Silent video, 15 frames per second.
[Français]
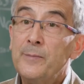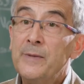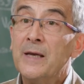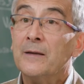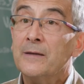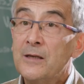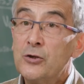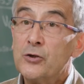
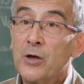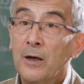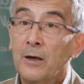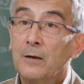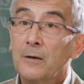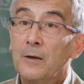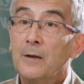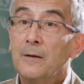bien
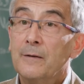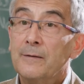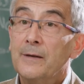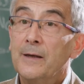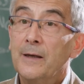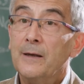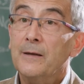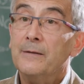déjà
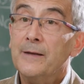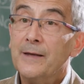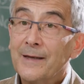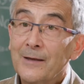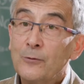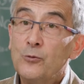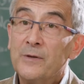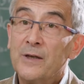des,
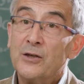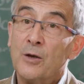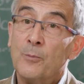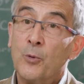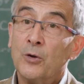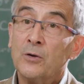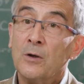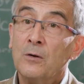cas d'usage
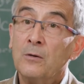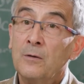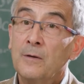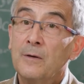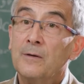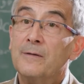importants,